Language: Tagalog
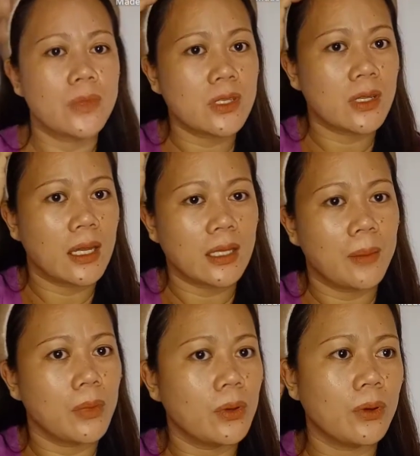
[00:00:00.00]
straight
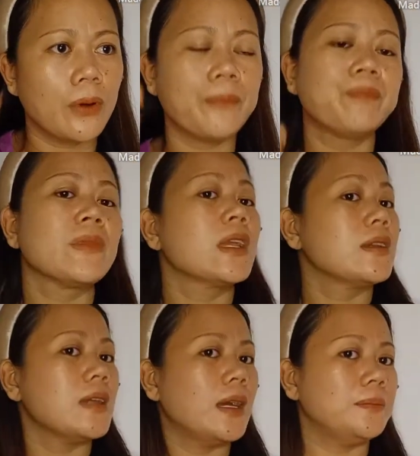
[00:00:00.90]
ng buhok.
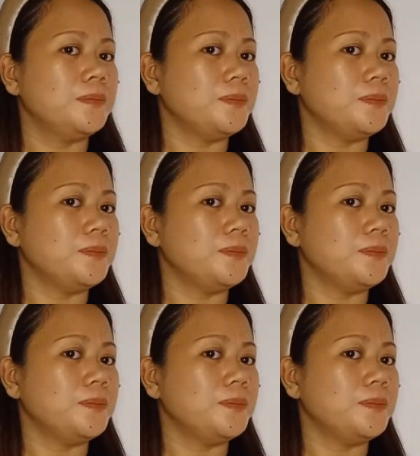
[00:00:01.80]
Yan